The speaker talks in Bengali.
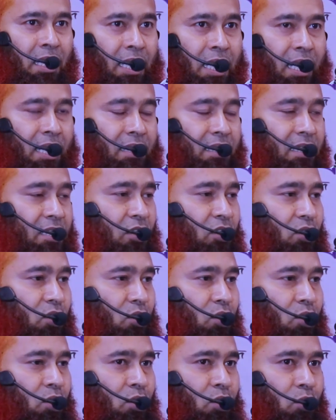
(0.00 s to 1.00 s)
এই আয়াতটা
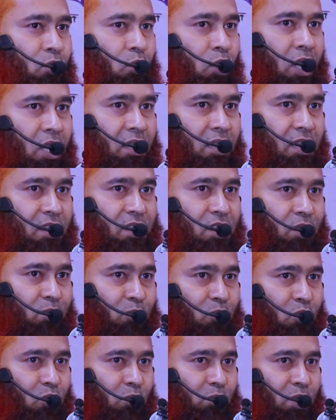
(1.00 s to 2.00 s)
হলো
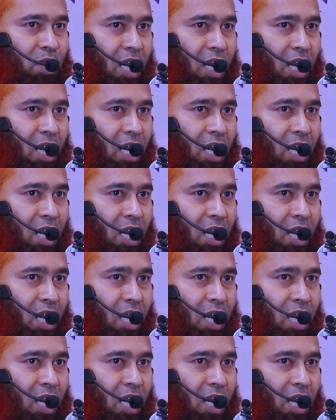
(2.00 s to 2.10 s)
ওয়াতাসিমু